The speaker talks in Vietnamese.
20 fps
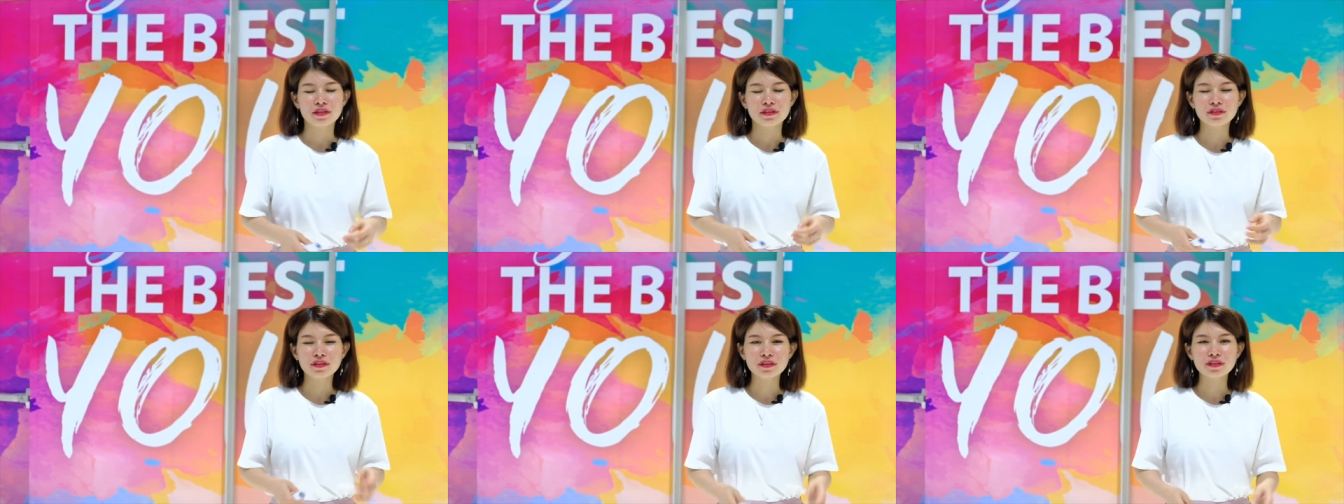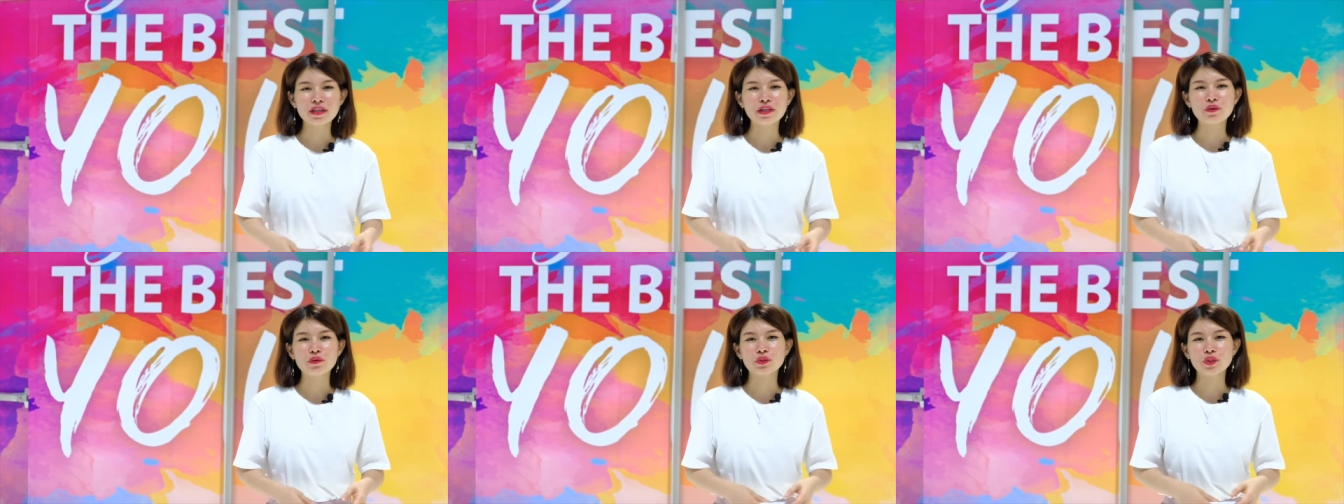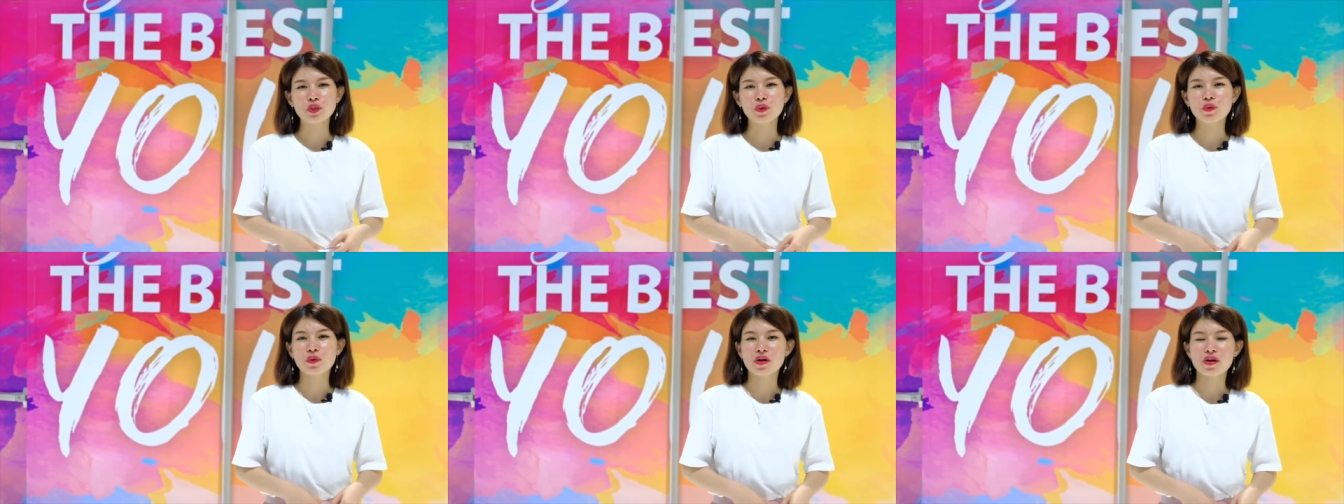nhân cái
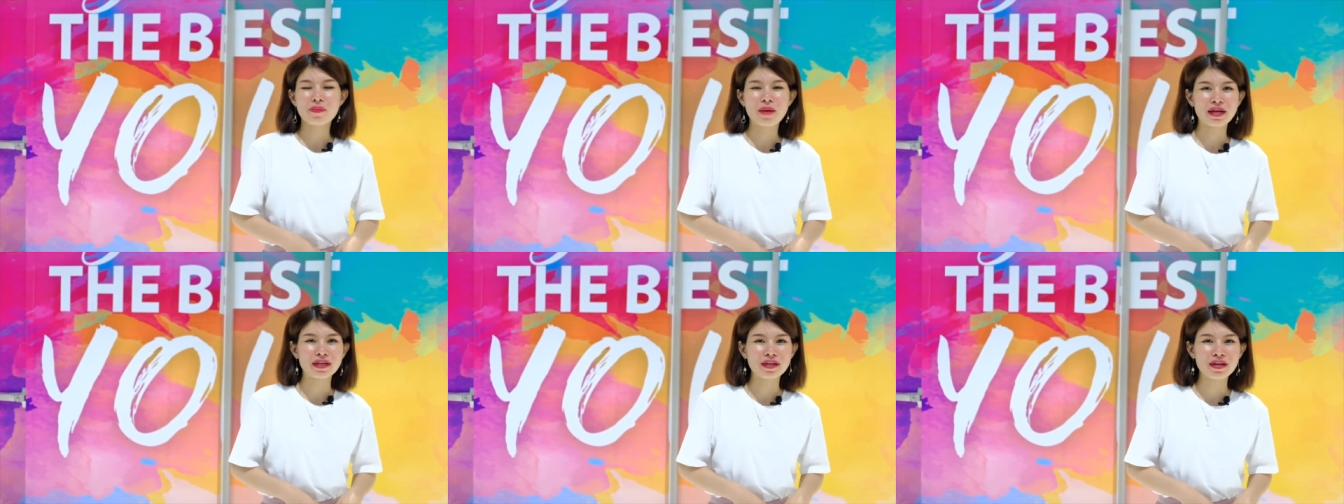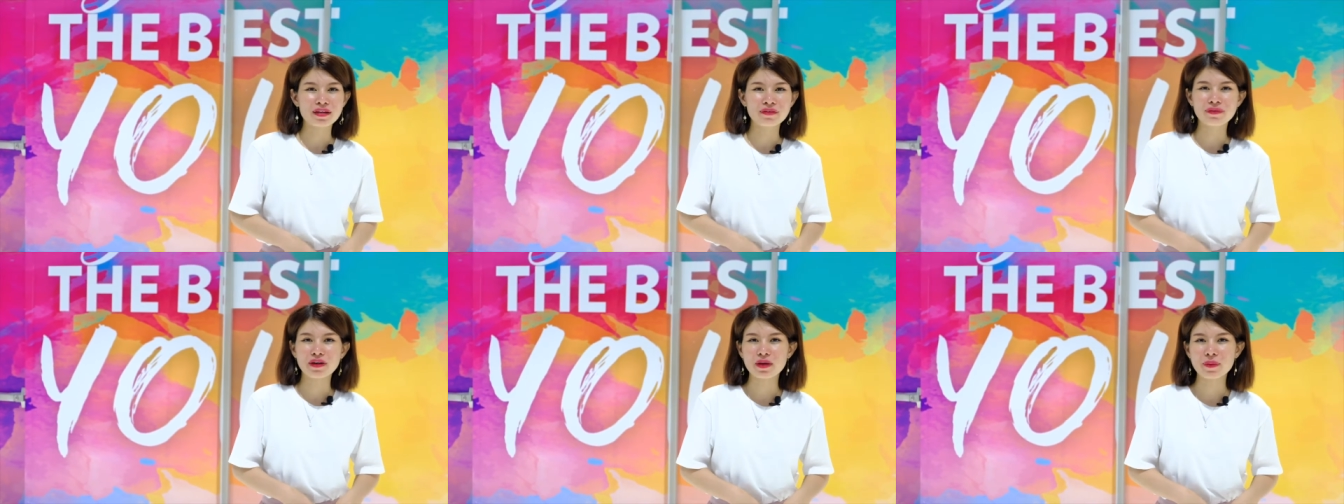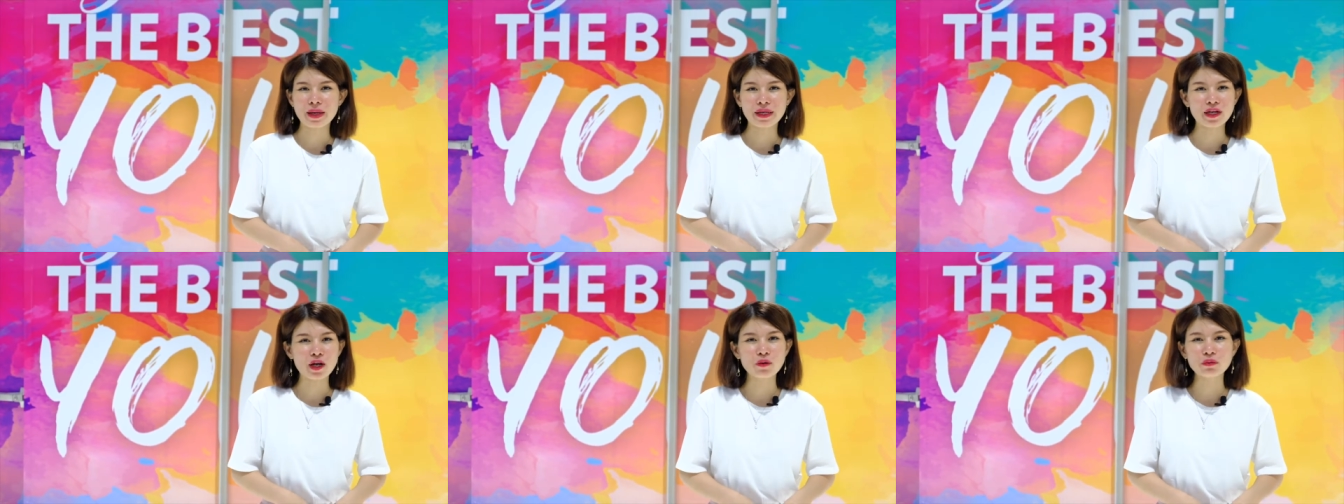nguồn thu của các bạn lên, và
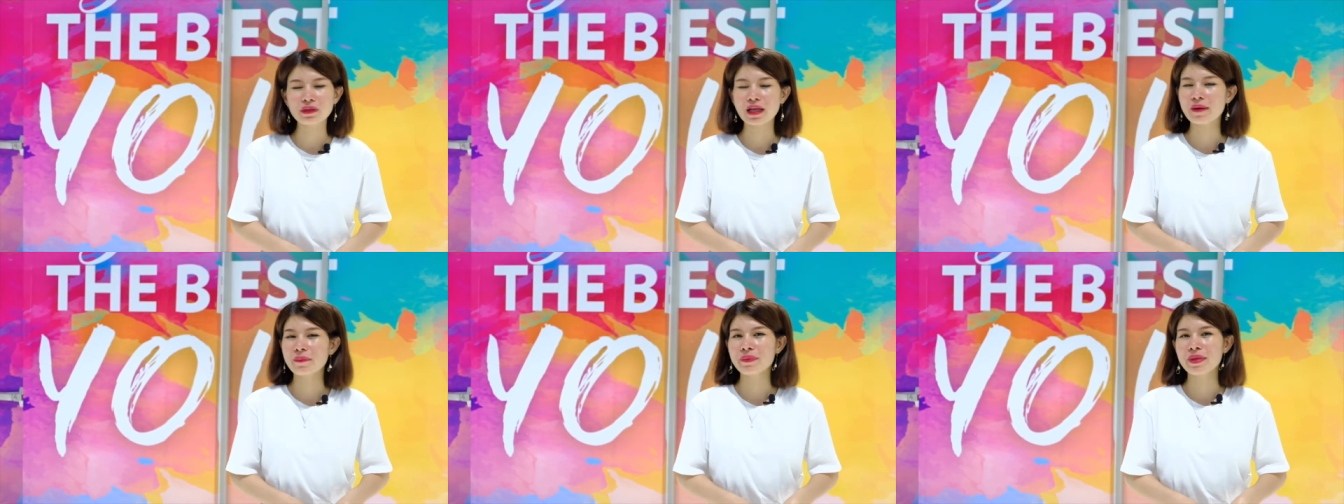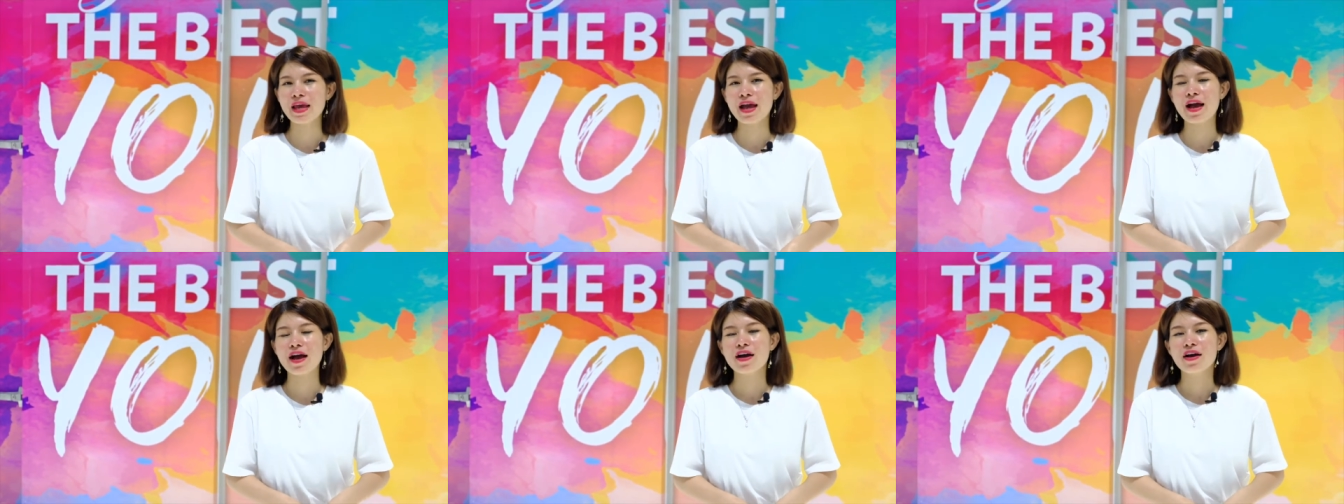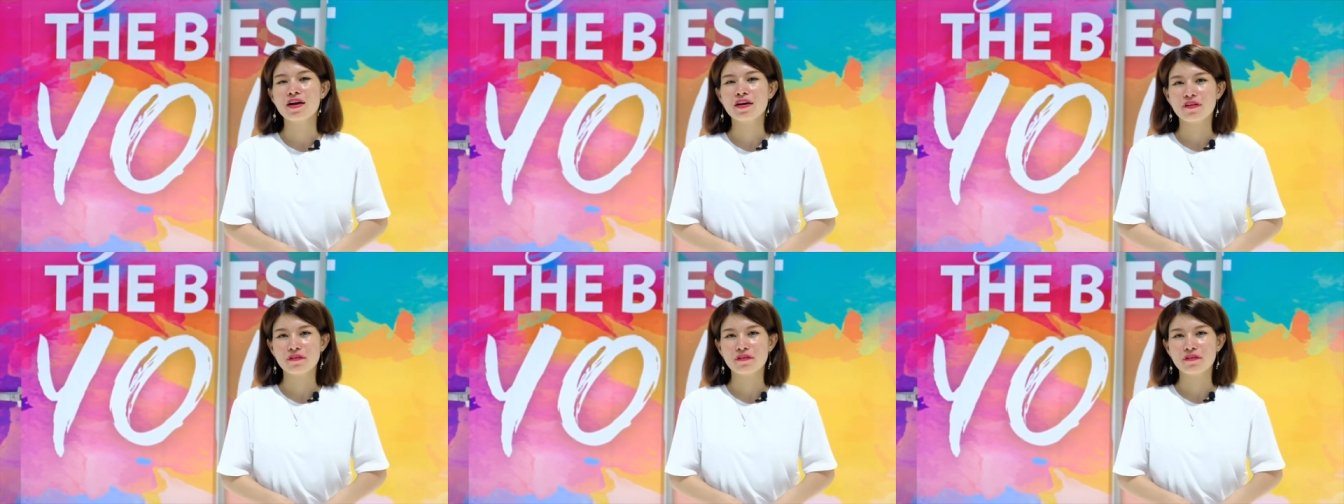các bạn không tham gia